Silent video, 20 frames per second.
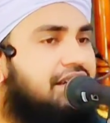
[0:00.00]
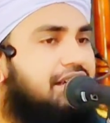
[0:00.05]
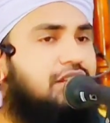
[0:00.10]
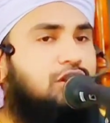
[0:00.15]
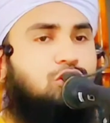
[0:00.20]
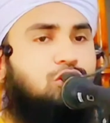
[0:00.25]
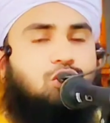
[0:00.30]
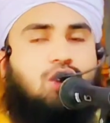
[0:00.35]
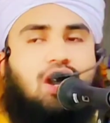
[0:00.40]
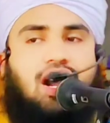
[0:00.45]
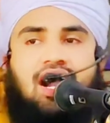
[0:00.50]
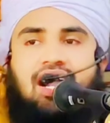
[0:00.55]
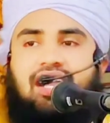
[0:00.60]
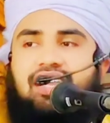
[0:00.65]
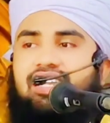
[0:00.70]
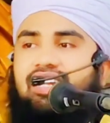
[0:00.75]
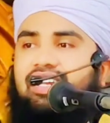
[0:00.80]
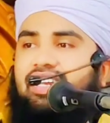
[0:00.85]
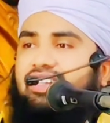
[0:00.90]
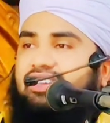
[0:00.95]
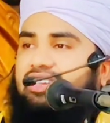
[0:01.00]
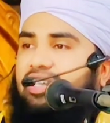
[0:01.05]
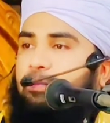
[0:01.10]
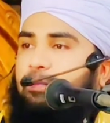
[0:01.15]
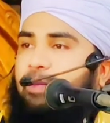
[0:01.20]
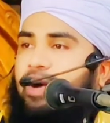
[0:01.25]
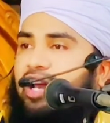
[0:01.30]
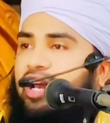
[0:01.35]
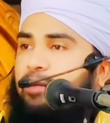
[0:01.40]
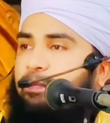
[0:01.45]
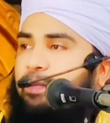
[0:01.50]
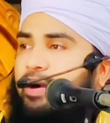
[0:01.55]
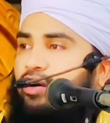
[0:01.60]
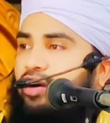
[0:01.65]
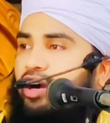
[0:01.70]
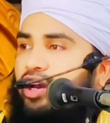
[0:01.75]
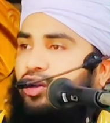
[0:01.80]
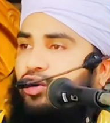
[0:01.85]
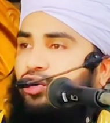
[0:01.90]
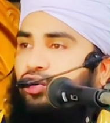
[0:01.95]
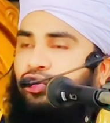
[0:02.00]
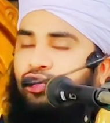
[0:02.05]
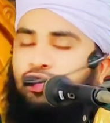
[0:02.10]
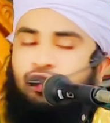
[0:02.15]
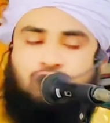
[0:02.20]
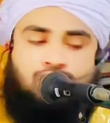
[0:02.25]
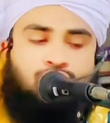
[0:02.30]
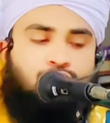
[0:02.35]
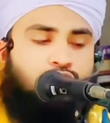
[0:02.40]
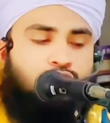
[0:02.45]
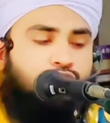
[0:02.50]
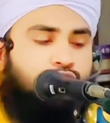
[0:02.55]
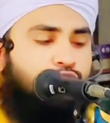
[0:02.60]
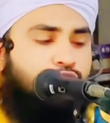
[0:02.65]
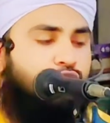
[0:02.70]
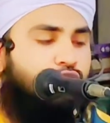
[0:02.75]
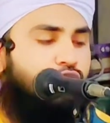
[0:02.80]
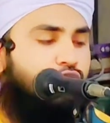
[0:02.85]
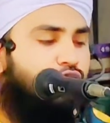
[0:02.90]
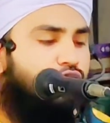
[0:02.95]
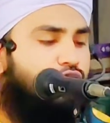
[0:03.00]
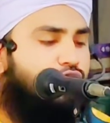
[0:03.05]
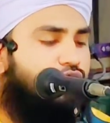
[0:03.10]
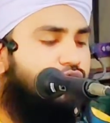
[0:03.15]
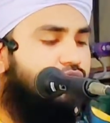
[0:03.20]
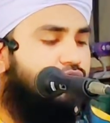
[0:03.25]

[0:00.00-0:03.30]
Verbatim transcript: কিন্তু আখেরাতে পার পাওয়ার কোনো সুযোগ